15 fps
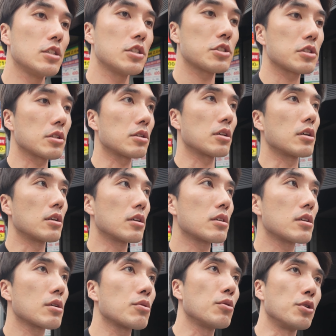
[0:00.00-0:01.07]
してて
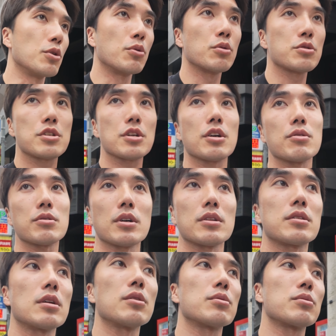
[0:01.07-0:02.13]
結構居心地が良かっ
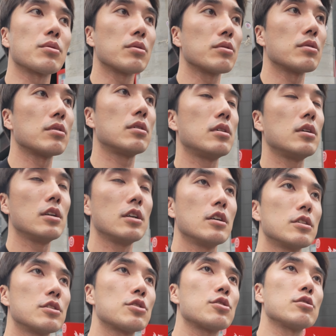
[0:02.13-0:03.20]
たのと
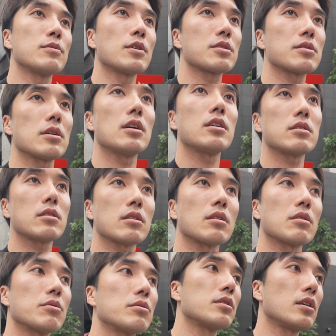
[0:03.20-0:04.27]
週末空いてた
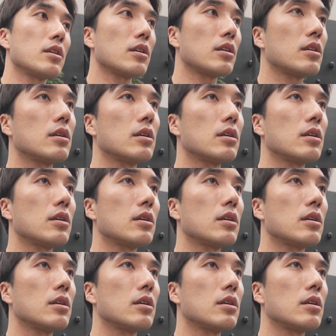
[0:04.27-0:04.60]
ので